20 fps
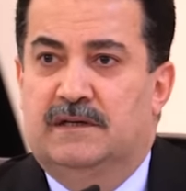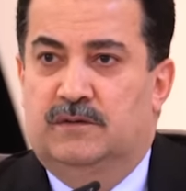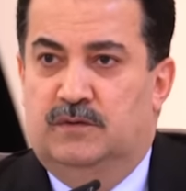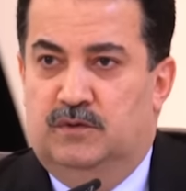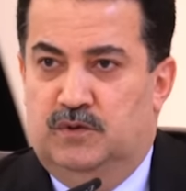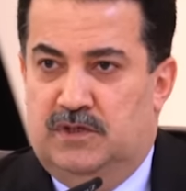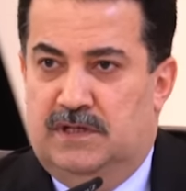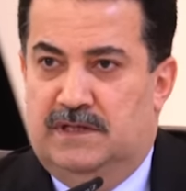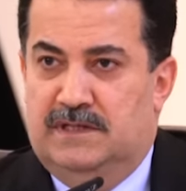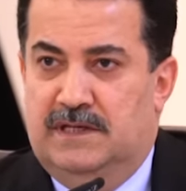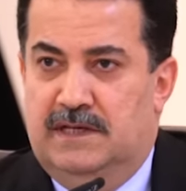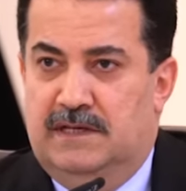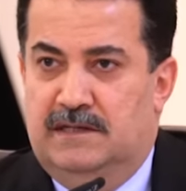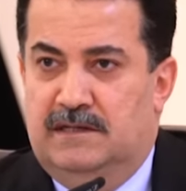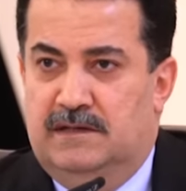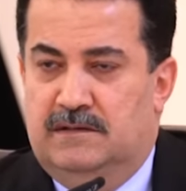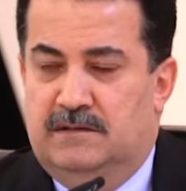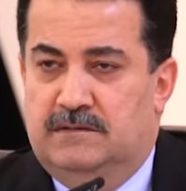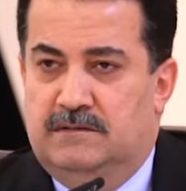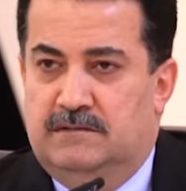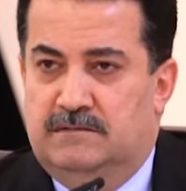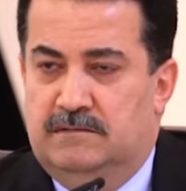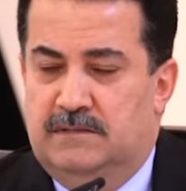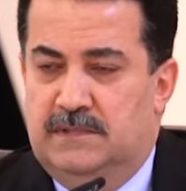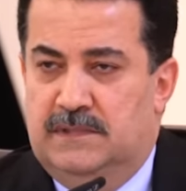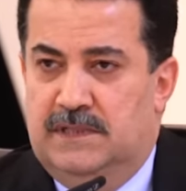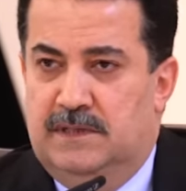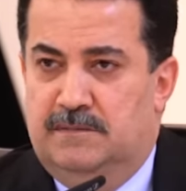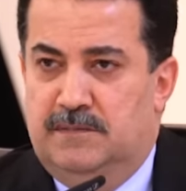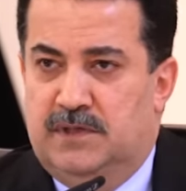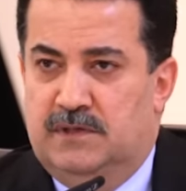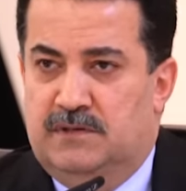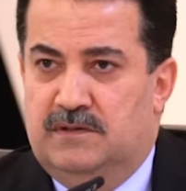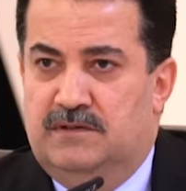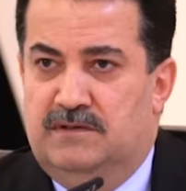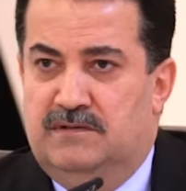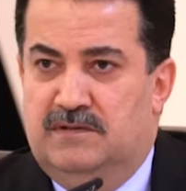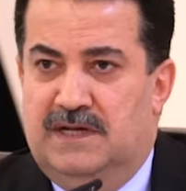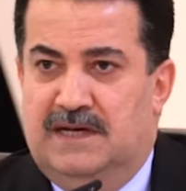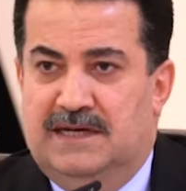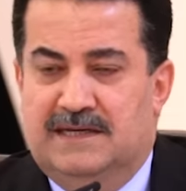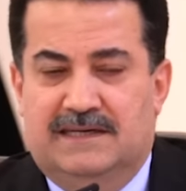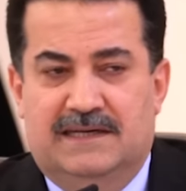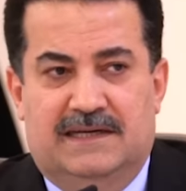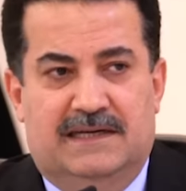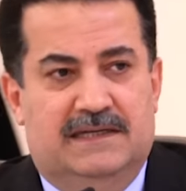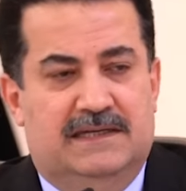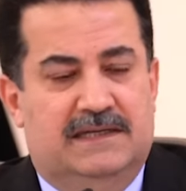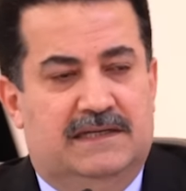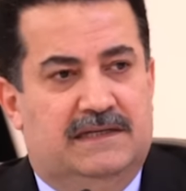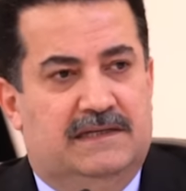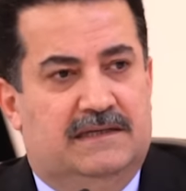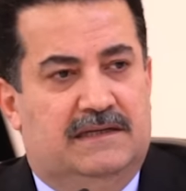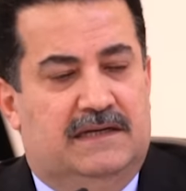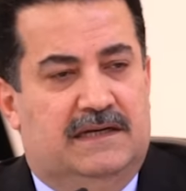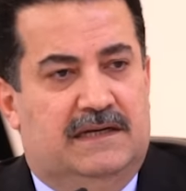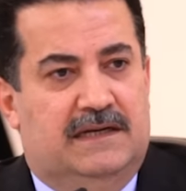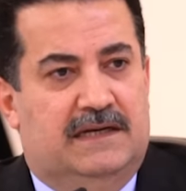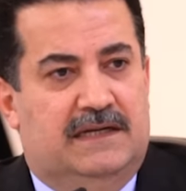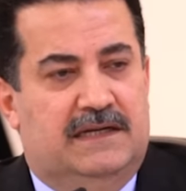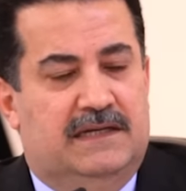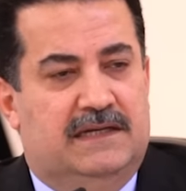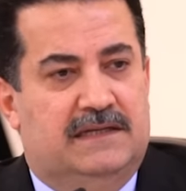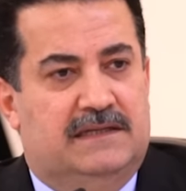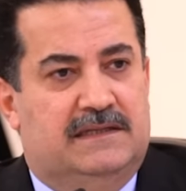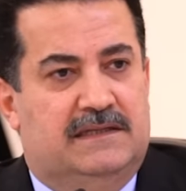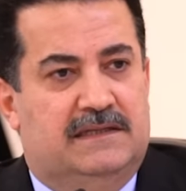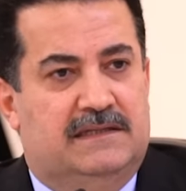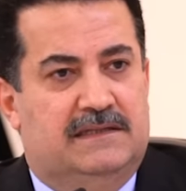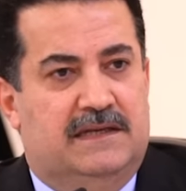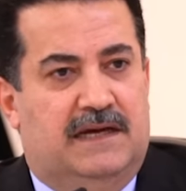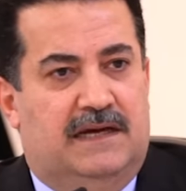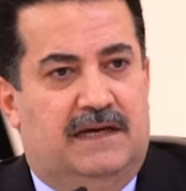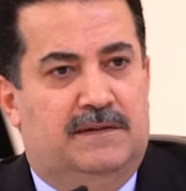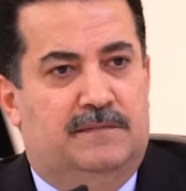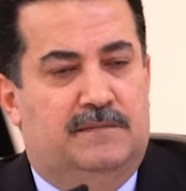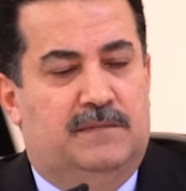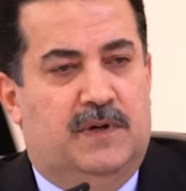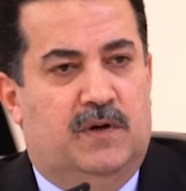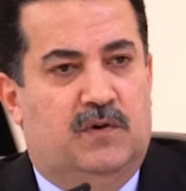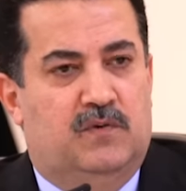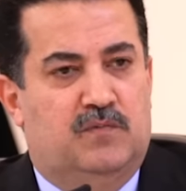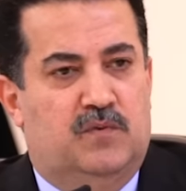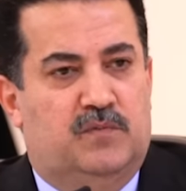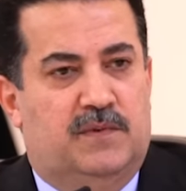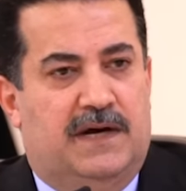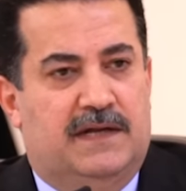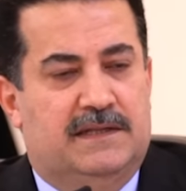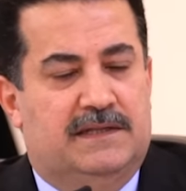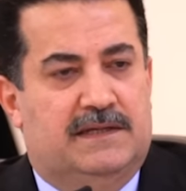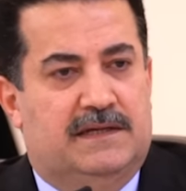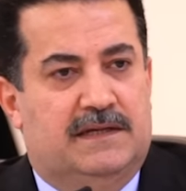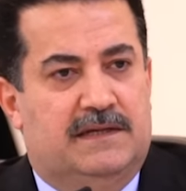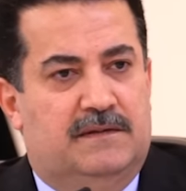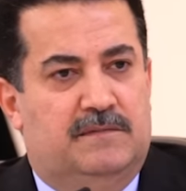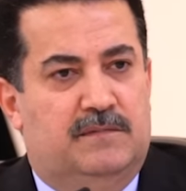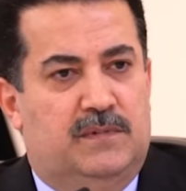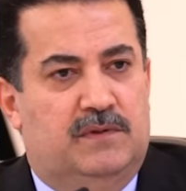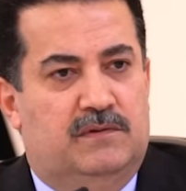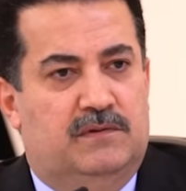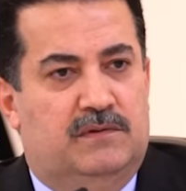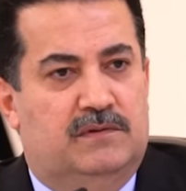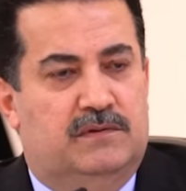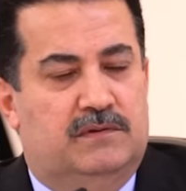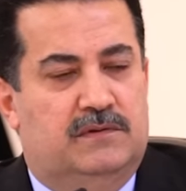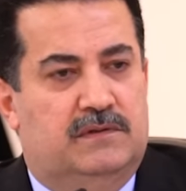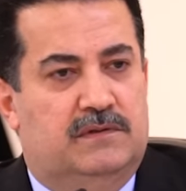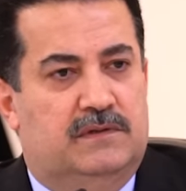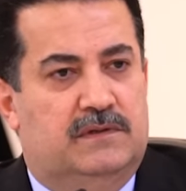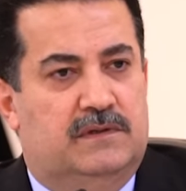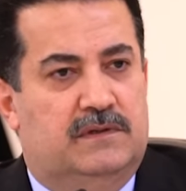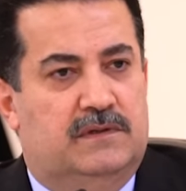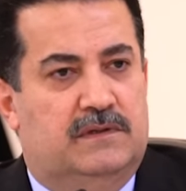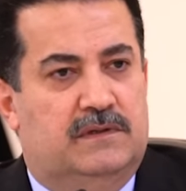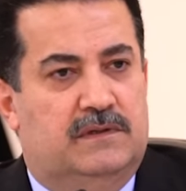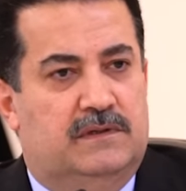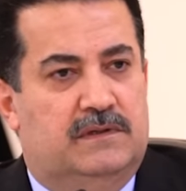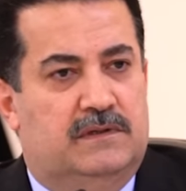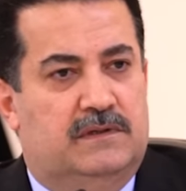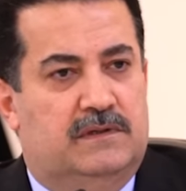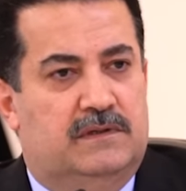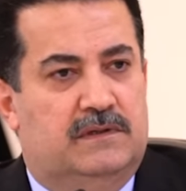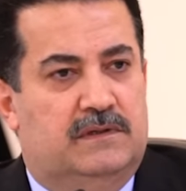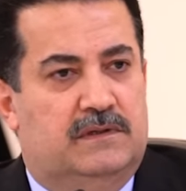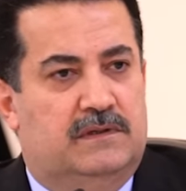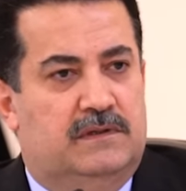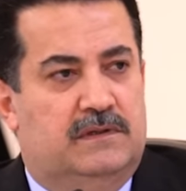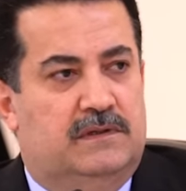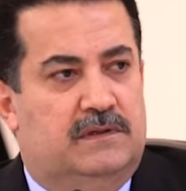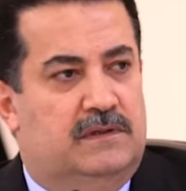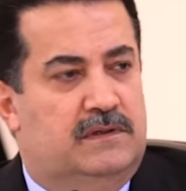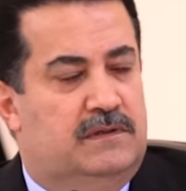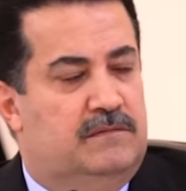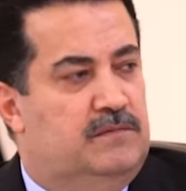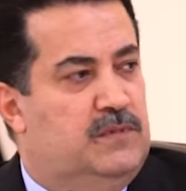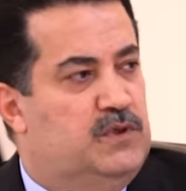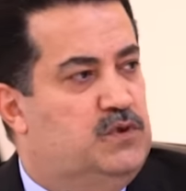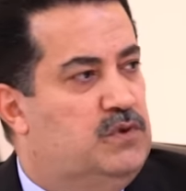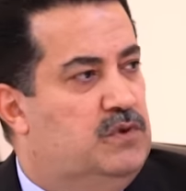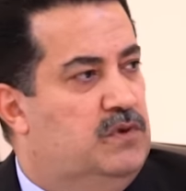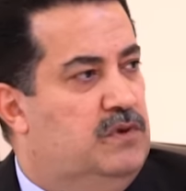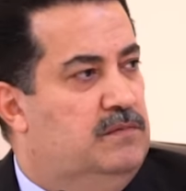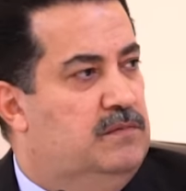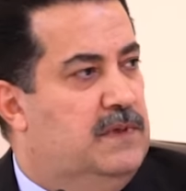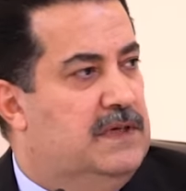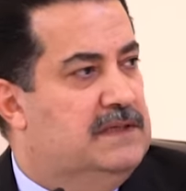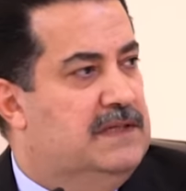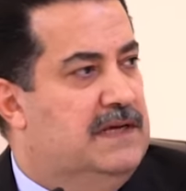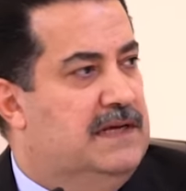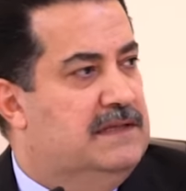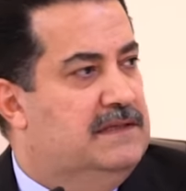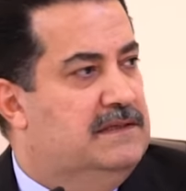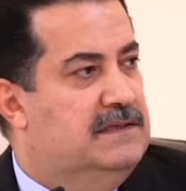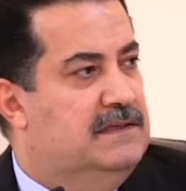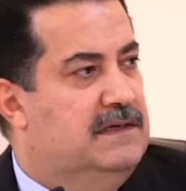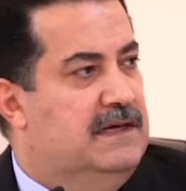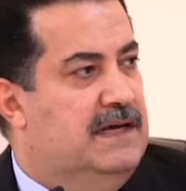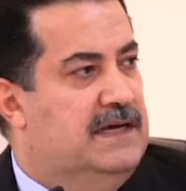وجدنا أنه لم تكن هناك أي حالة دعم أو مبادرة منذ آه، مشروع بغداد